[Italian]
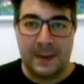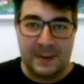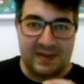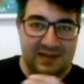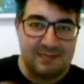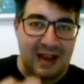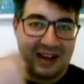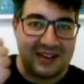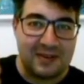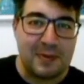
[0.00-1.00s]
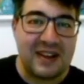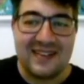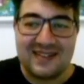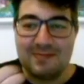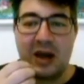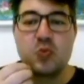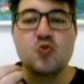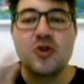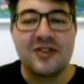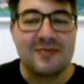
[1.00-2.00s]
Smack! Perché smack?
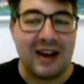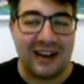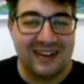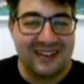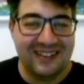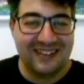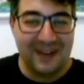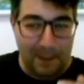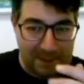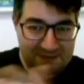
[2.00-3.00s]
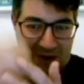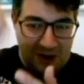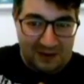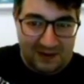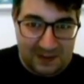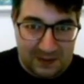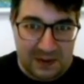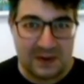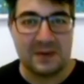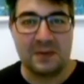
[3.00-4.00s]
Smack! smack!
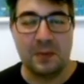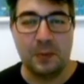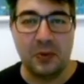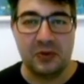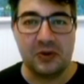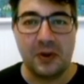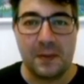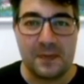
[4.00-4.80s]
Un pugno.